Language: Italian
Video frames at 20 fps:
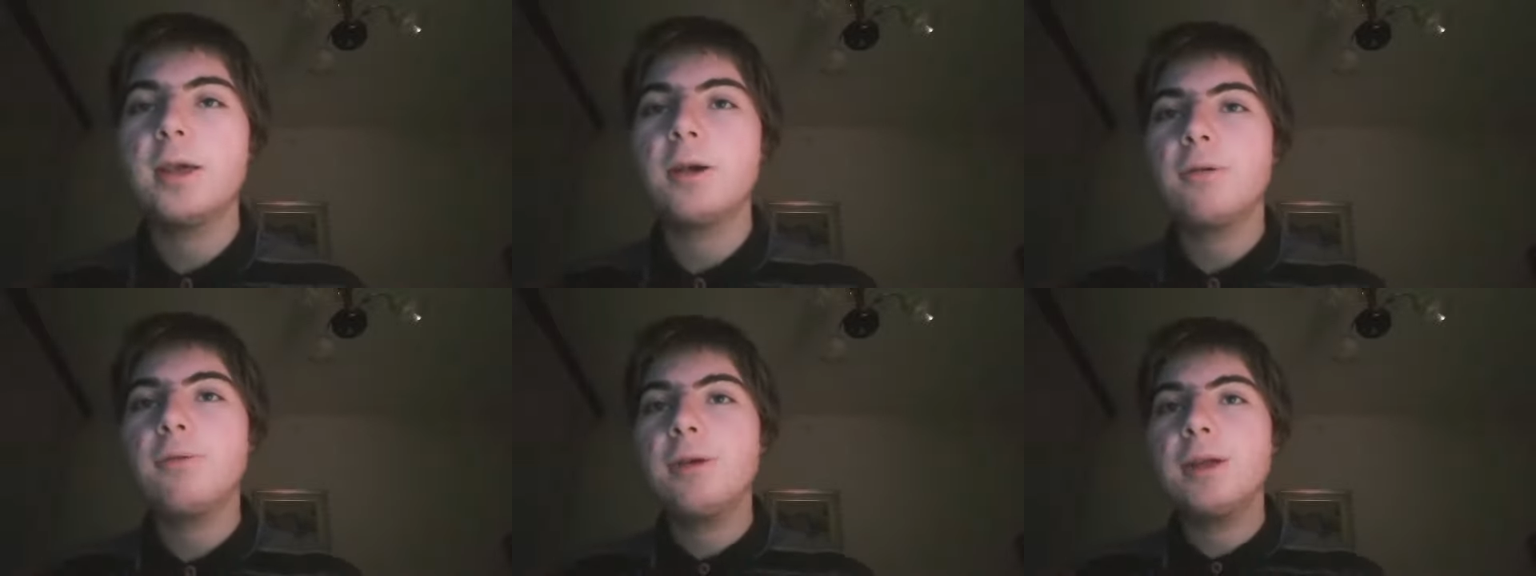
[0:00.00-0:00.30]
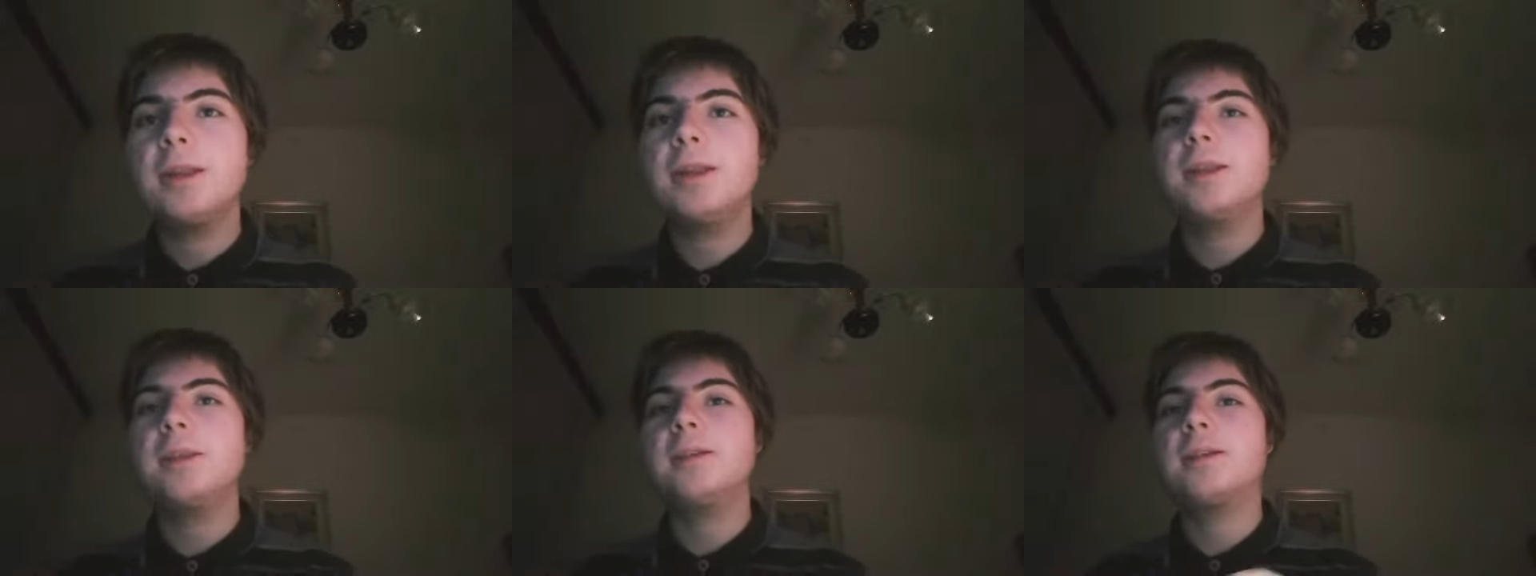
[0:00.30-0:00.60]

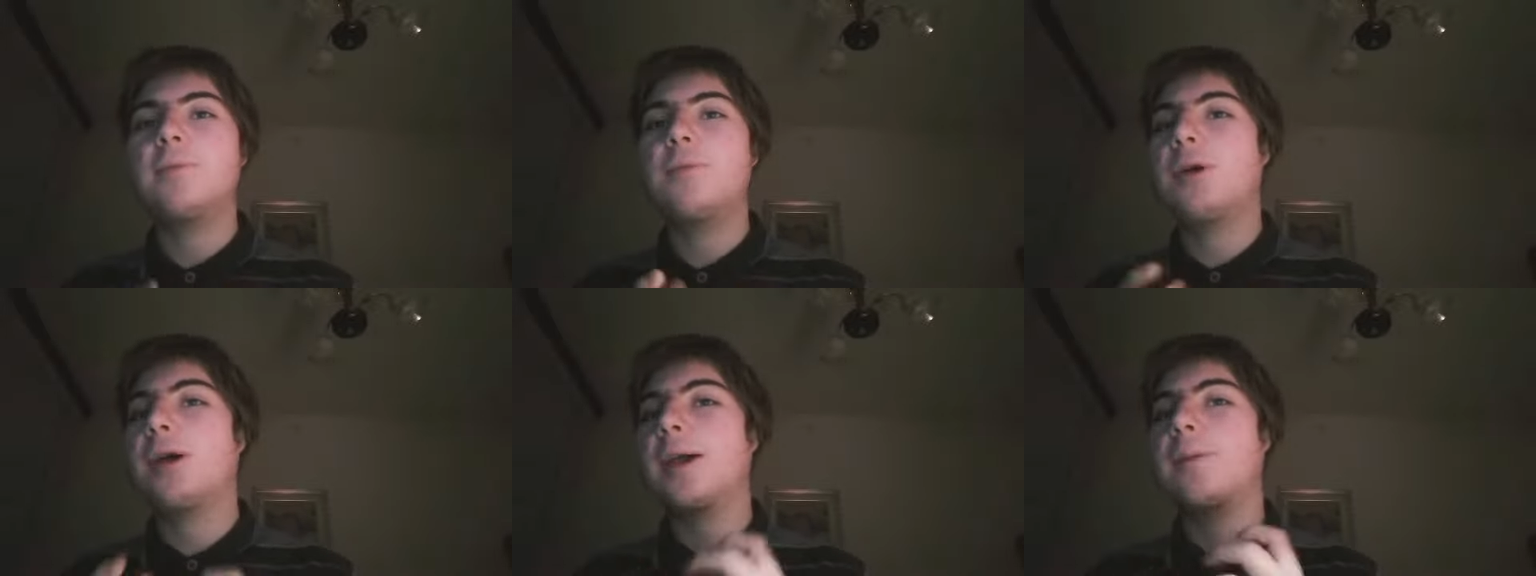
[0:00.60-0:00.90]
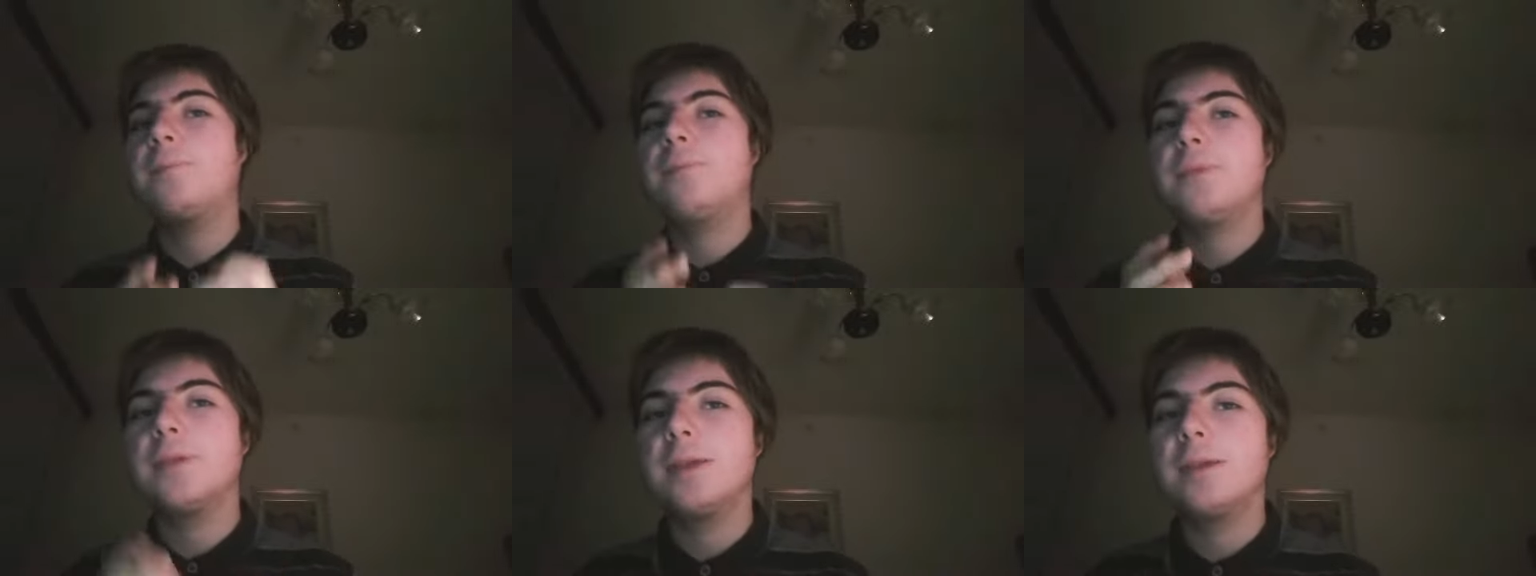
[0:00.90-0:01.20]
Quindi diciamo
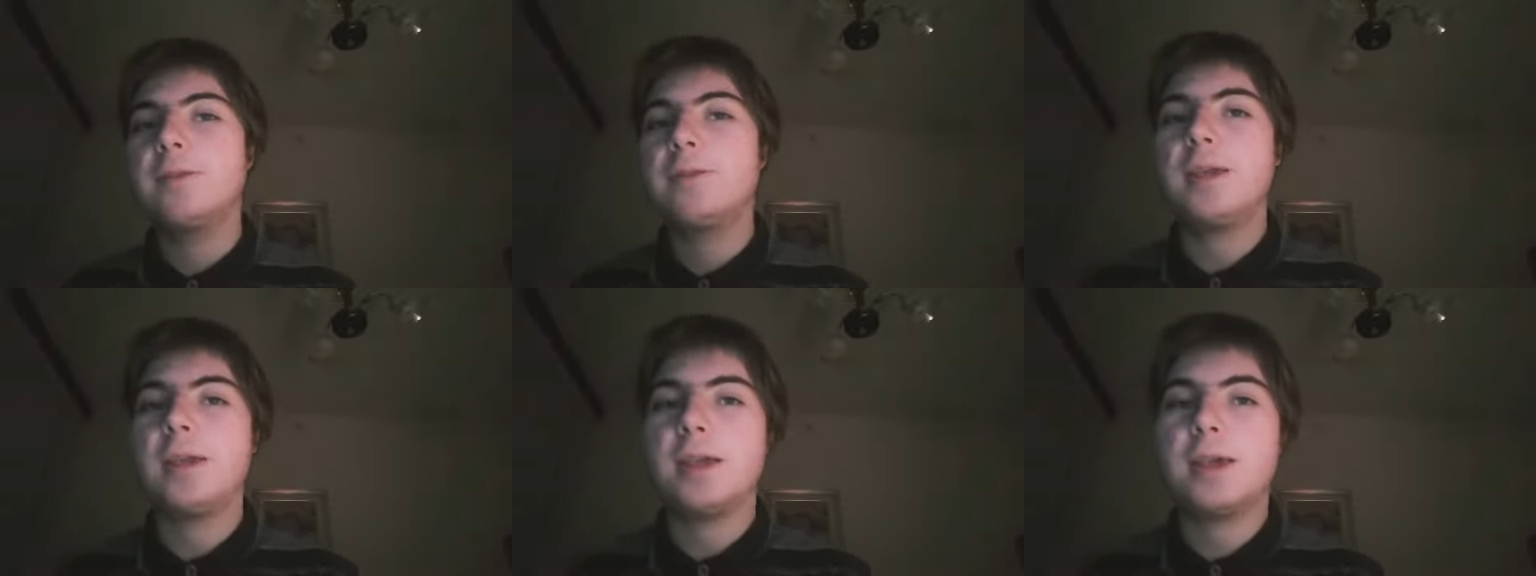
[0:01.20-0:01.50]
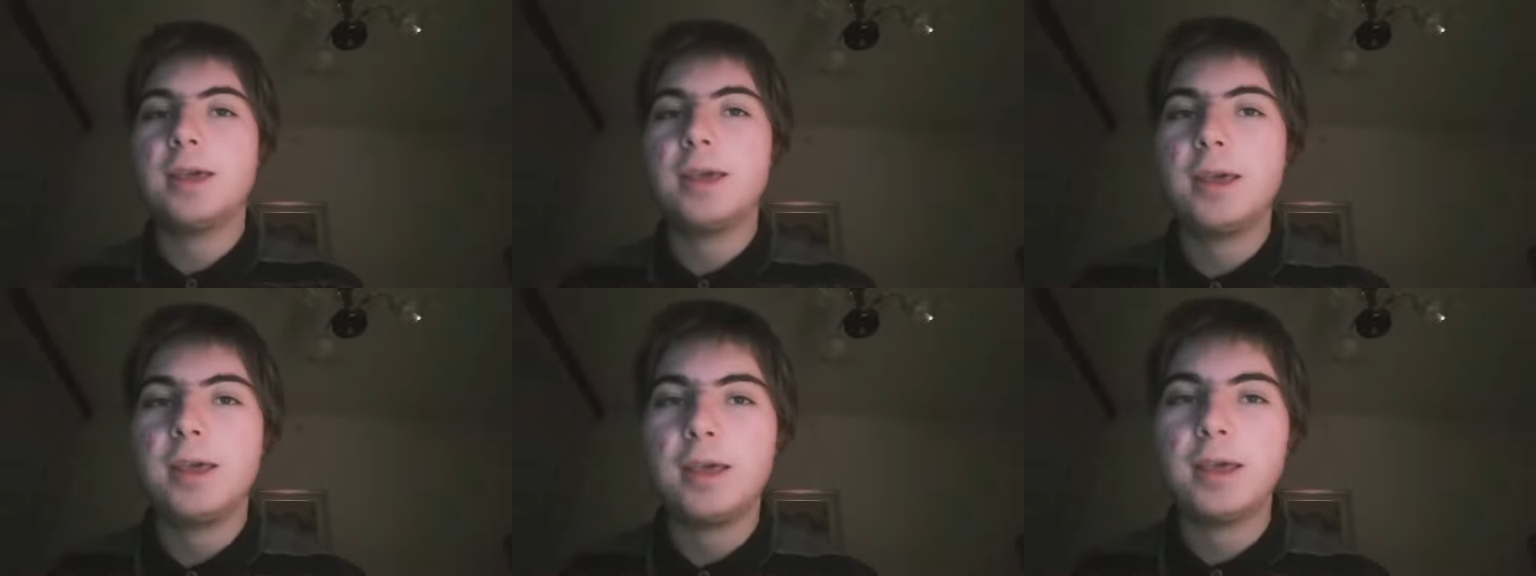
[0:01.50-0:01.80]
che sì,
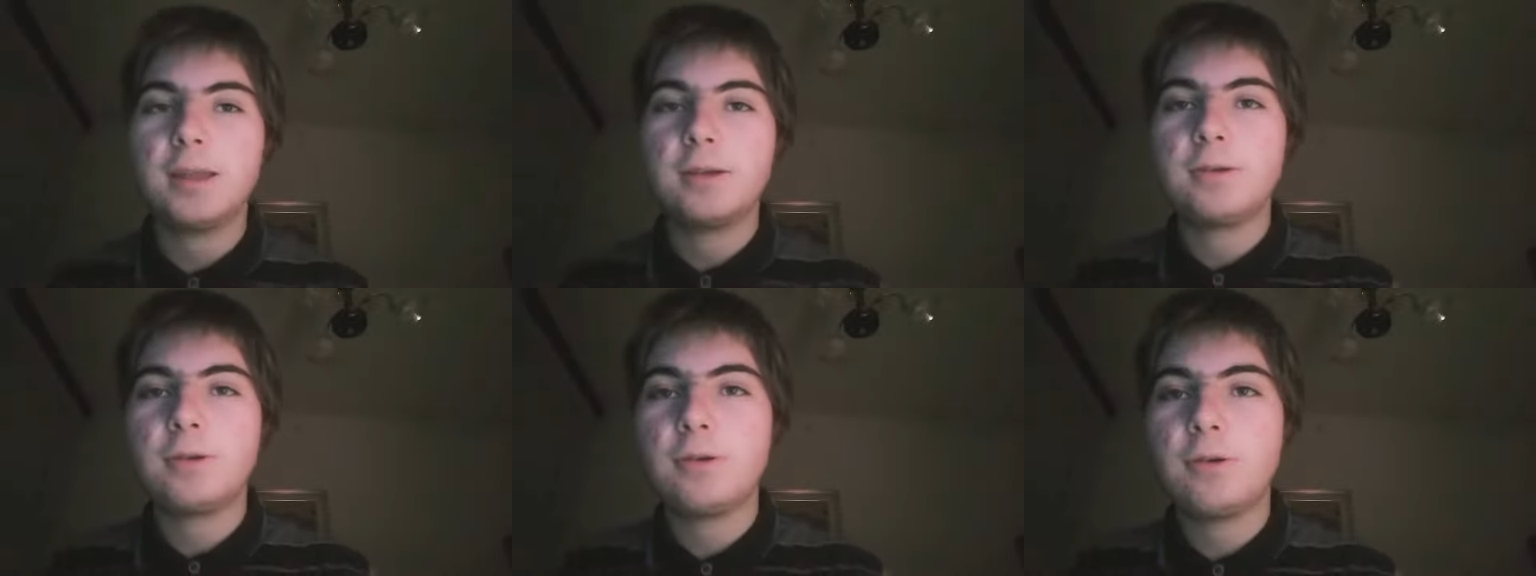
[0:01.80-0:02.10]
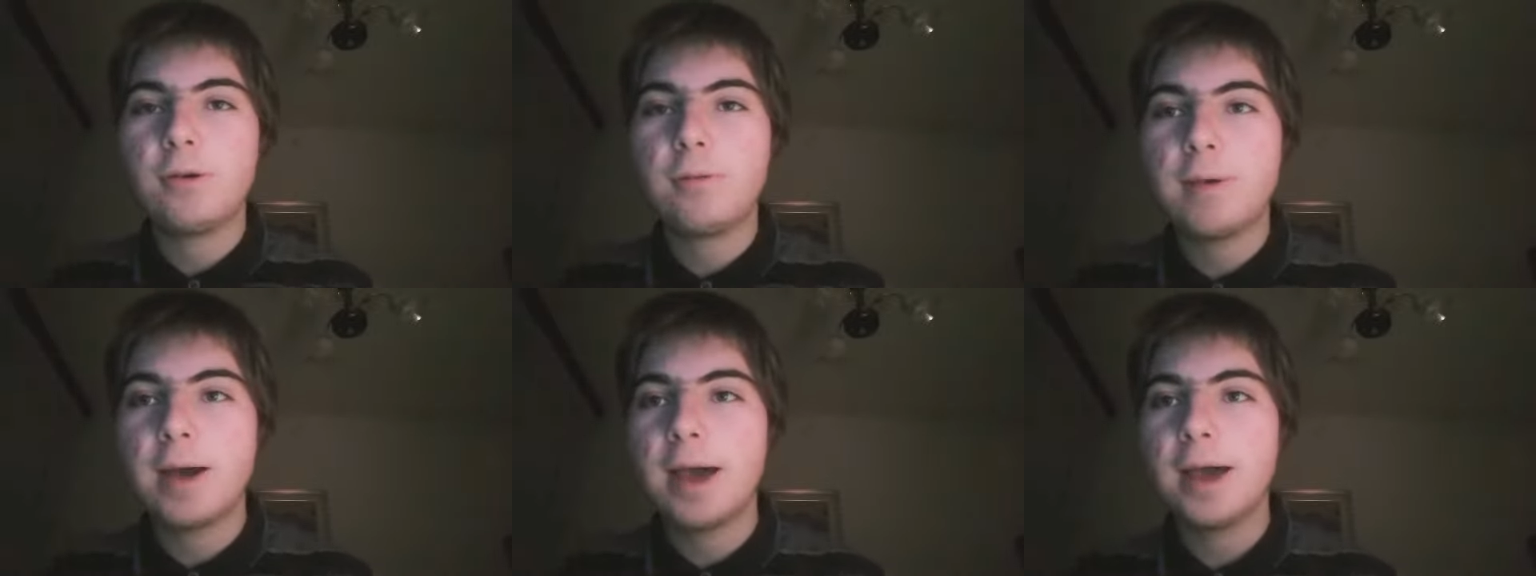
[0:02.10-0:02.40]
eh,
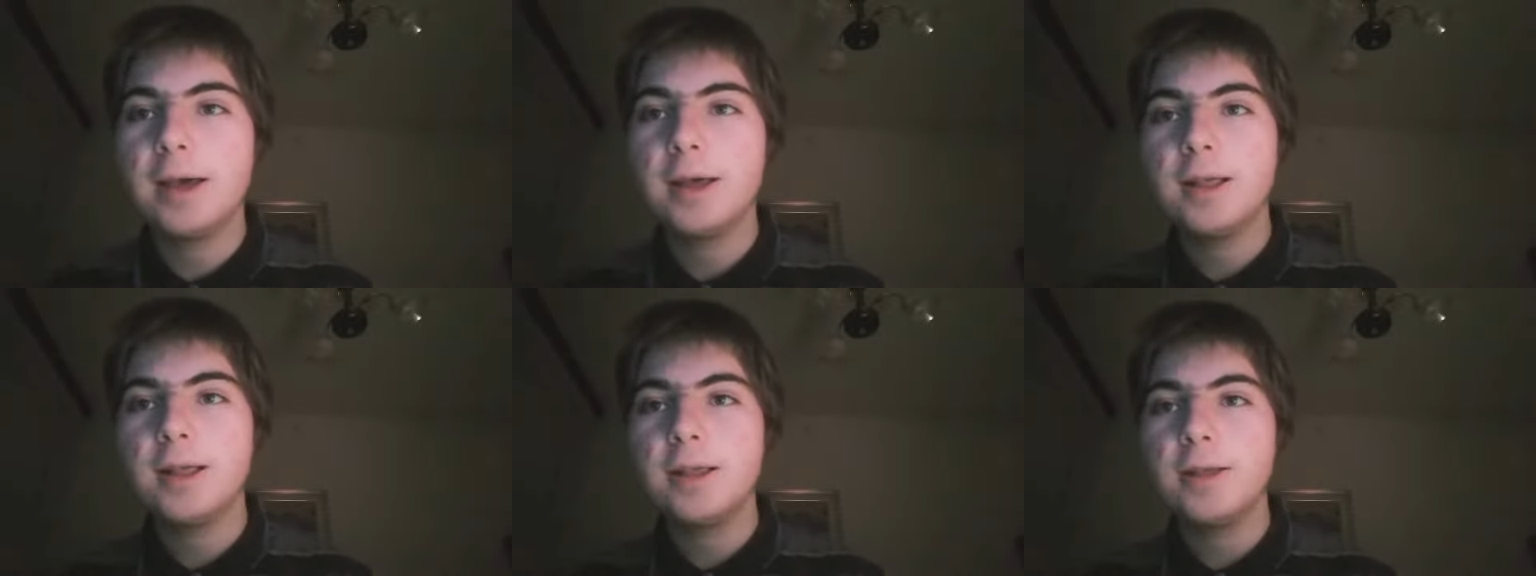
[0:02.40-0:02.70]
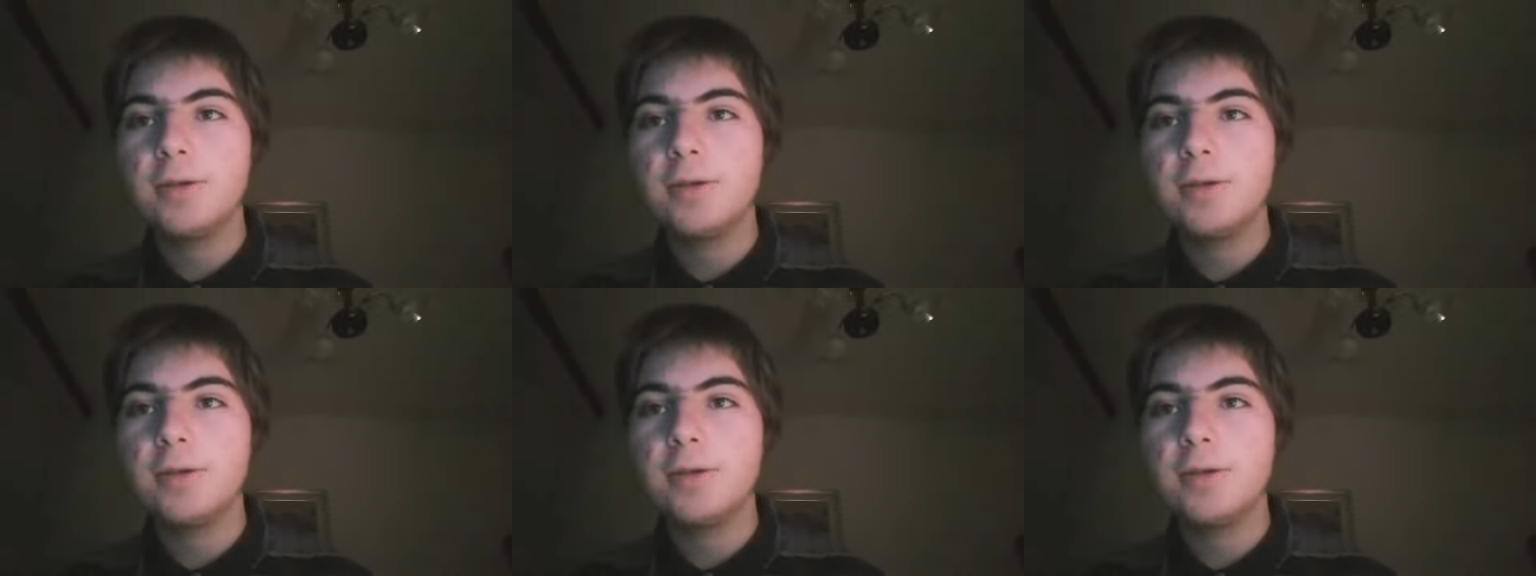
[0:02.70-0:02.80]
secondo me